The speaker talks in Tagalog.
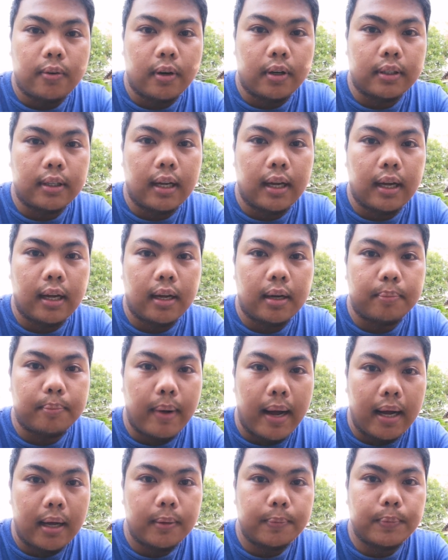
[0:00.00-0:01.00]
for the
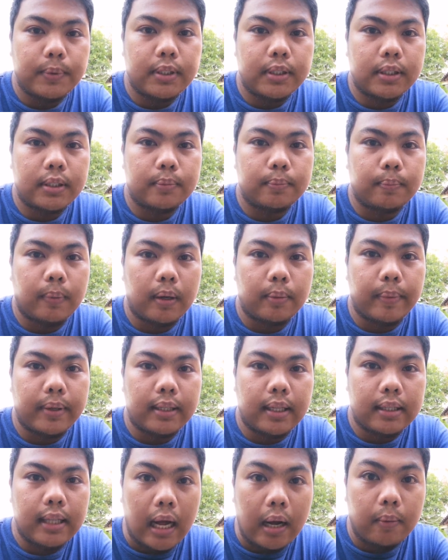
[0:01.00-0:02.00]
maps, pag may
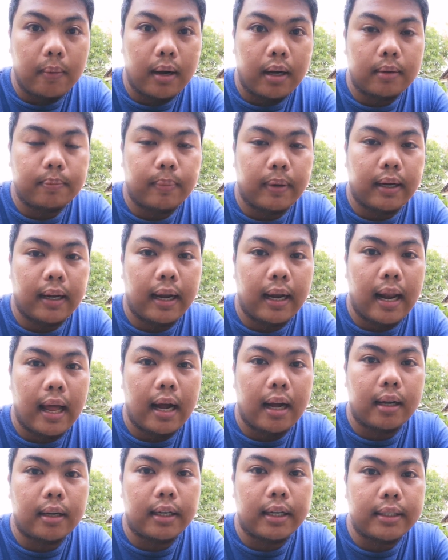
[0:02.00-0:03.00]
tatawag, pag
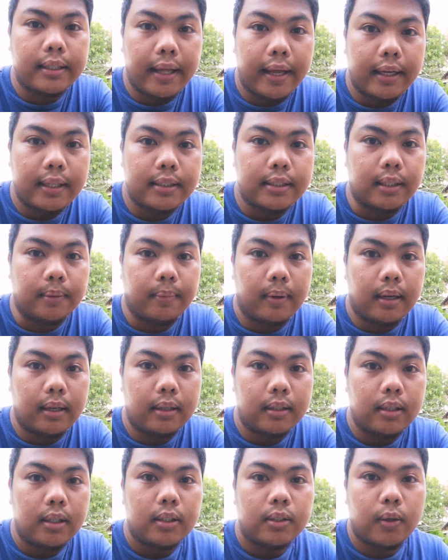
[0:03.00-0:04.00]
kailangan i-text, 'di
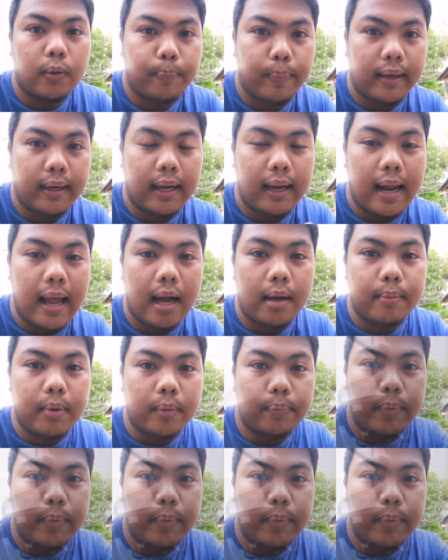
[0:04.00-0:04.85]
ba? So pag kailangan